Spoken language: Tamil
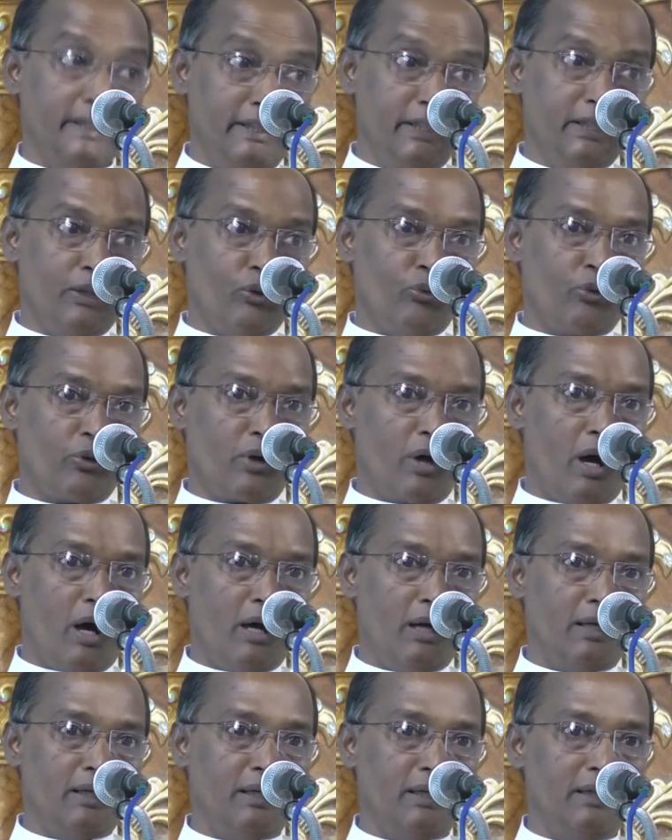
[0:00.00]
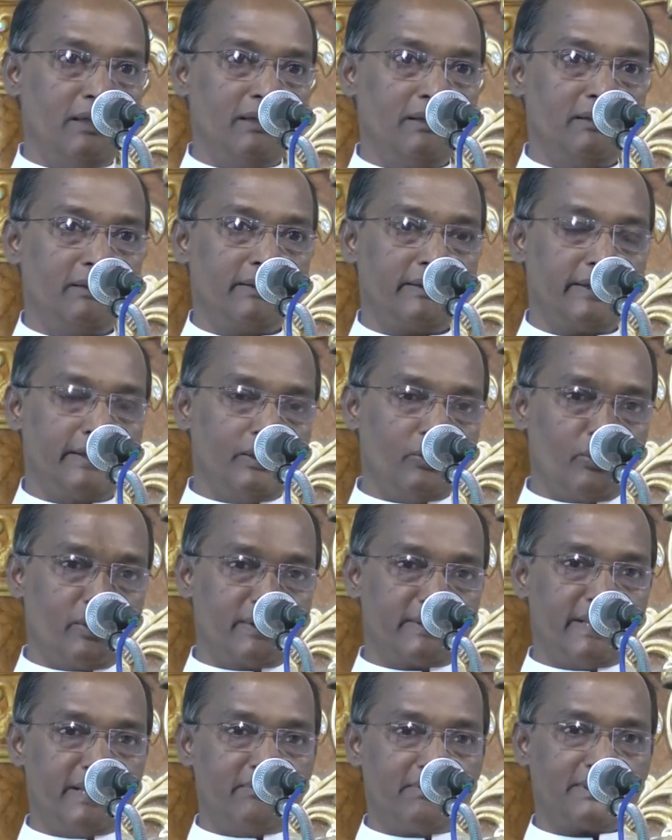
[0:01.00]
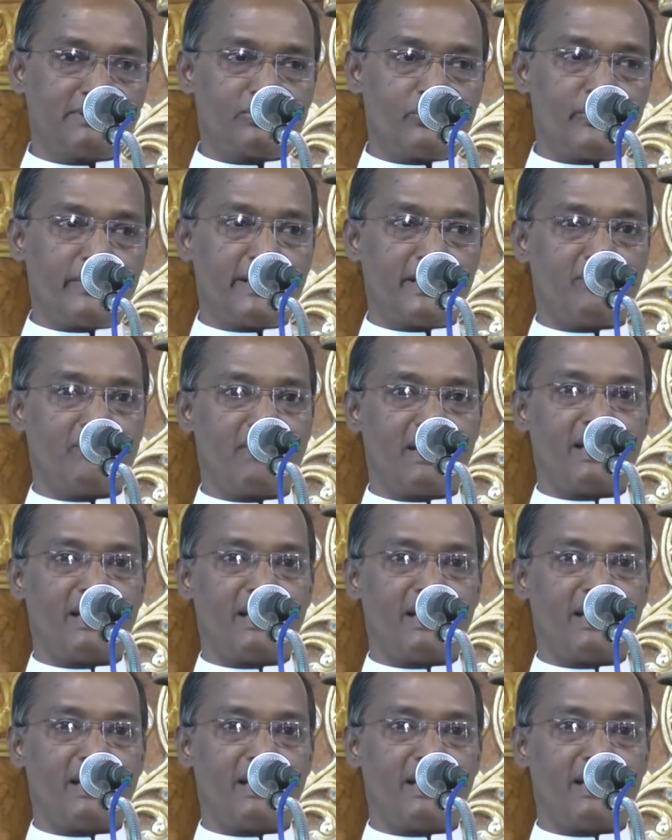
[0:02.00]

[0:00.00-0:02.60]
இன்னும் ஒரு ஆள் இன்னொரு தெய்வத்தினுடைய